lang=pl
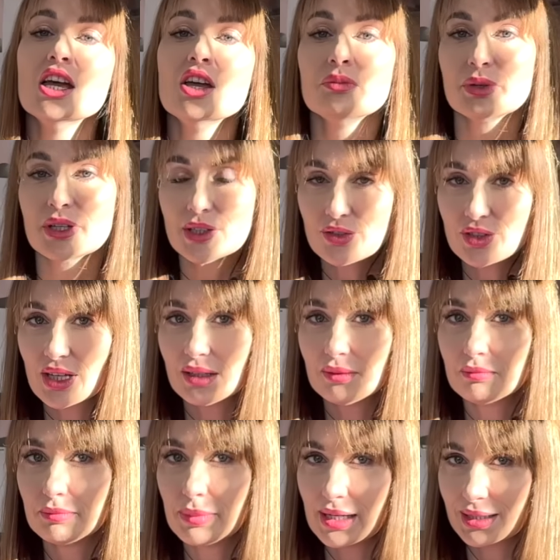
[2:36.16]
Pierwsza
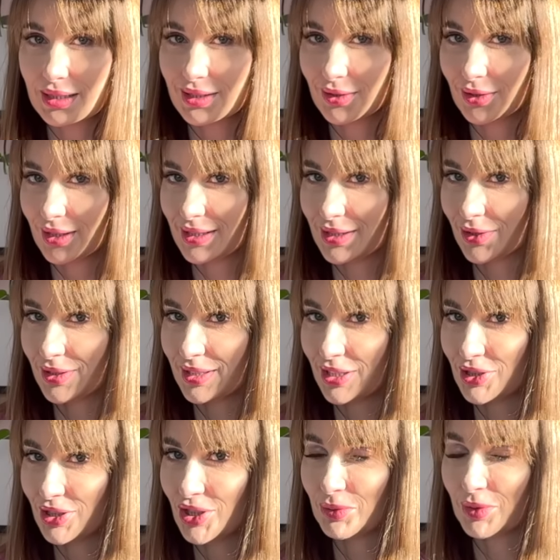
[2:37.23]
bardzo istotna
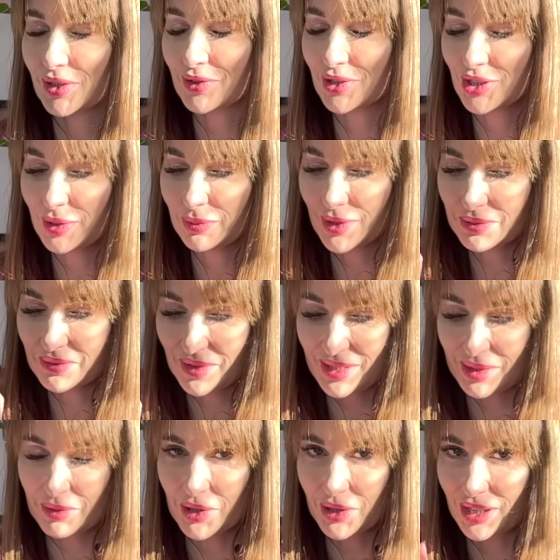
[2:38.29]
rzecz, ponieważ dzisiaj porozmawiam
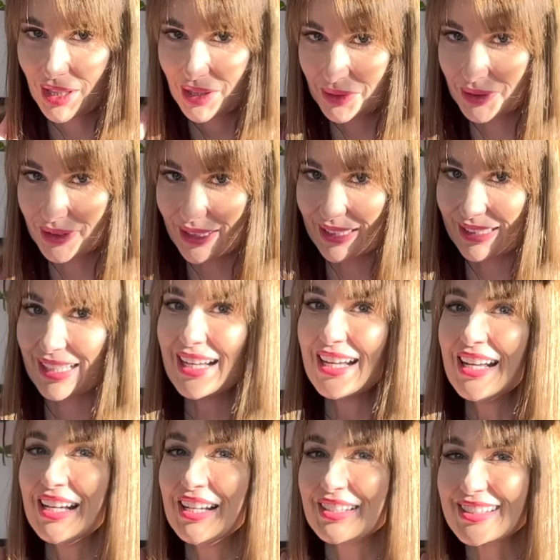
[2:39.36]
sobie o kilku takich
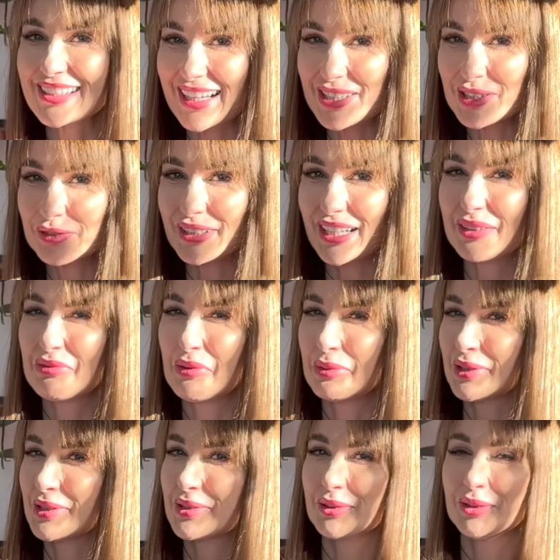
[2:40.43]
wskazówkach, po
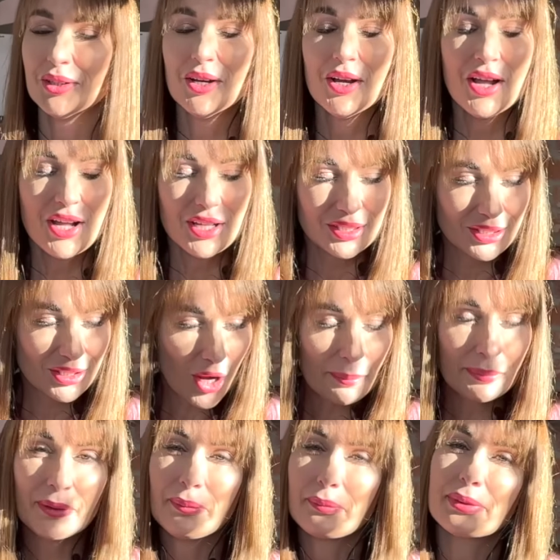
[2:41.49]
prostu
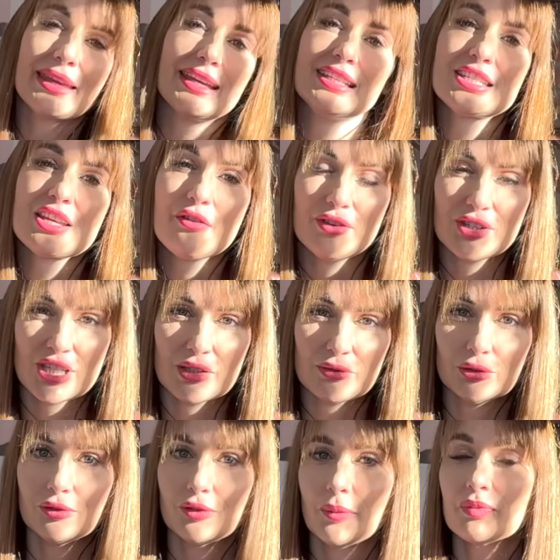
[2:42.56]
top 5 wysiewów.